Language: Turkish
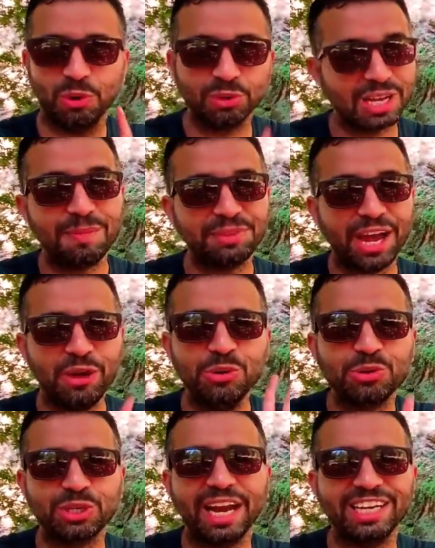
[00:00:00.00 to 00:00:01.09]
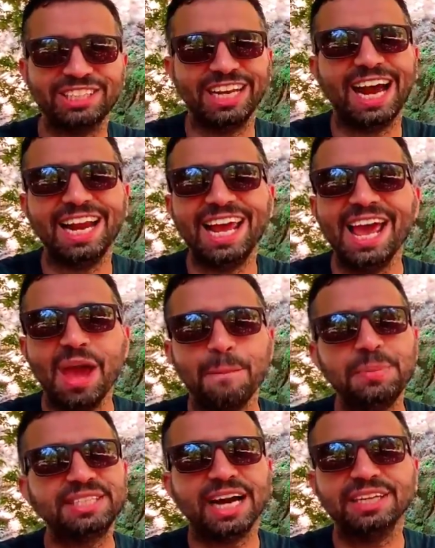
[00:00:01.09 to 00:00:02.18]
rotamda 3 tane şelale,
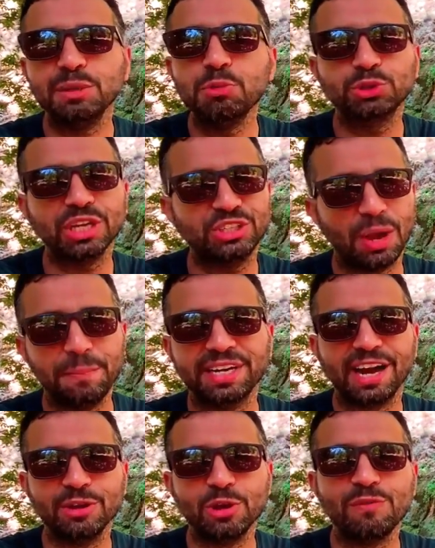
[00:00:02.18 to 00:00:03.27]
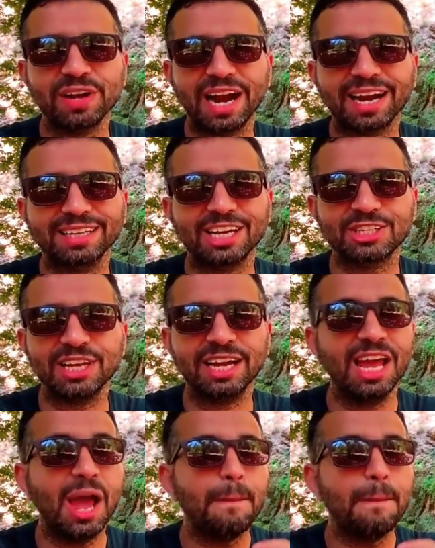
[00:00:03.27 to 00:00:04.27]
bir tane de muhteşem bir kanyon var arkadaşlar.